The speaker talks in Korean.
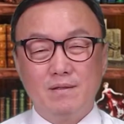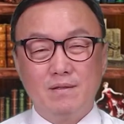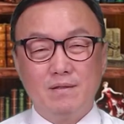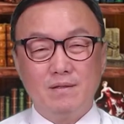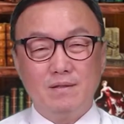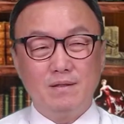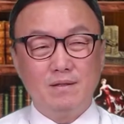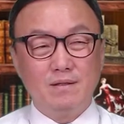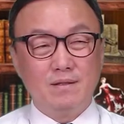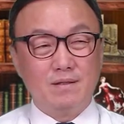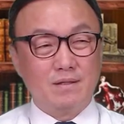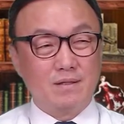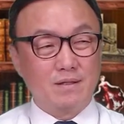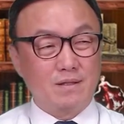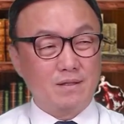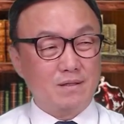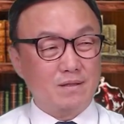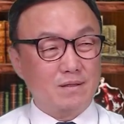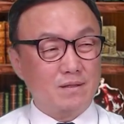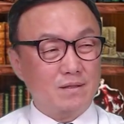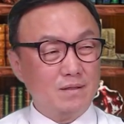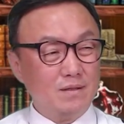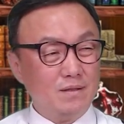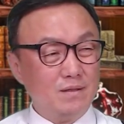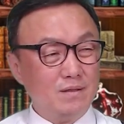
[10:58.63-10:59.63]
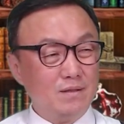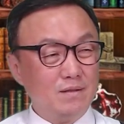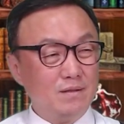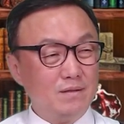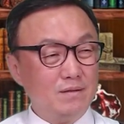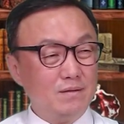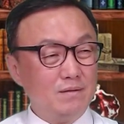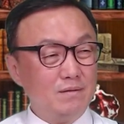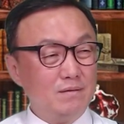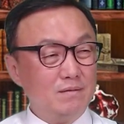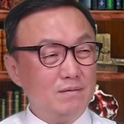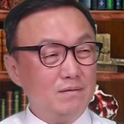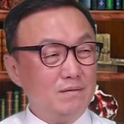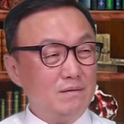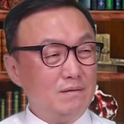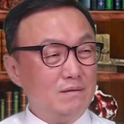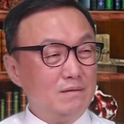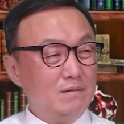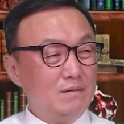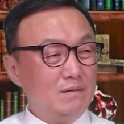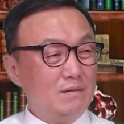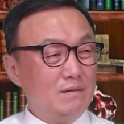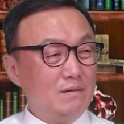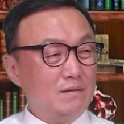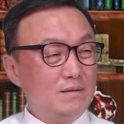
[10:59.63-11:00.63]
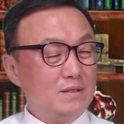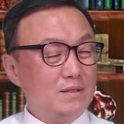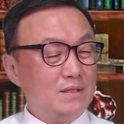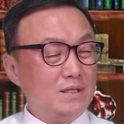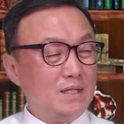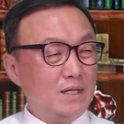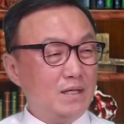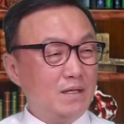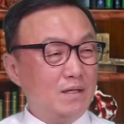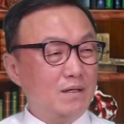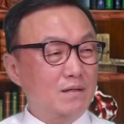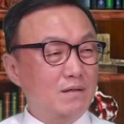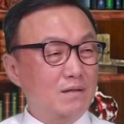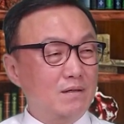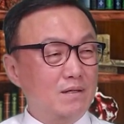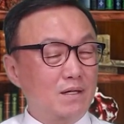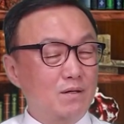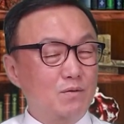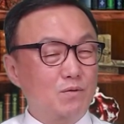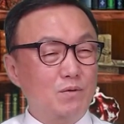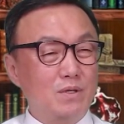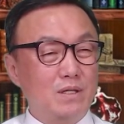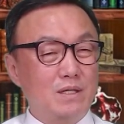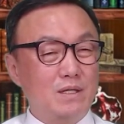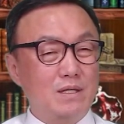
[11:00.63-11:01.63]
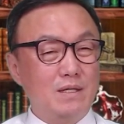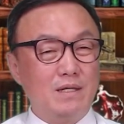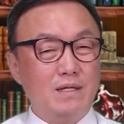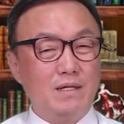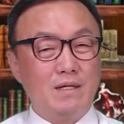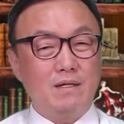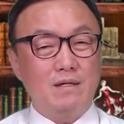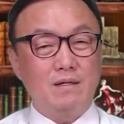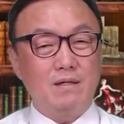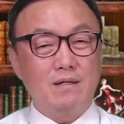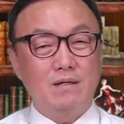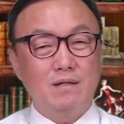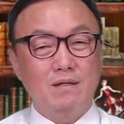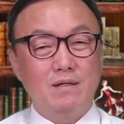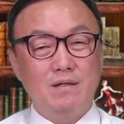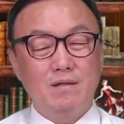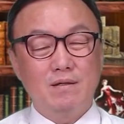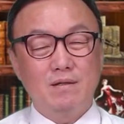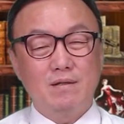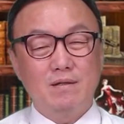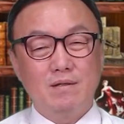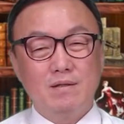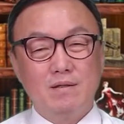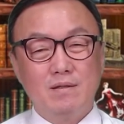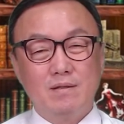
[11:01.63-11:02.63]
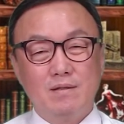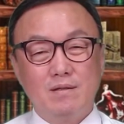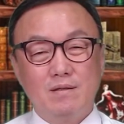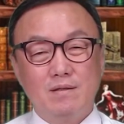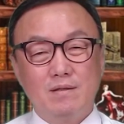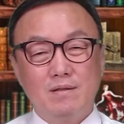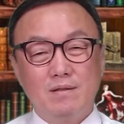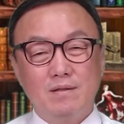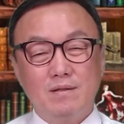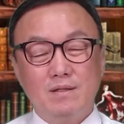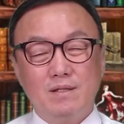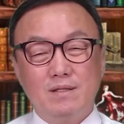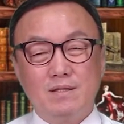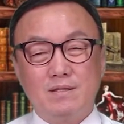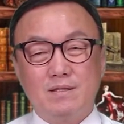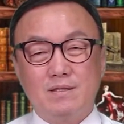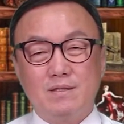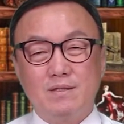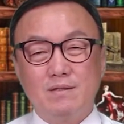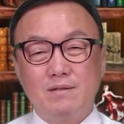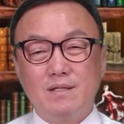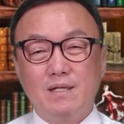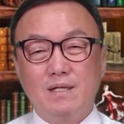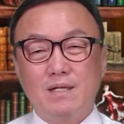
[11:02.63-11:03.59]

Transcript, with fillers: 이 어떤 생각을 갖고 있길래 이 성과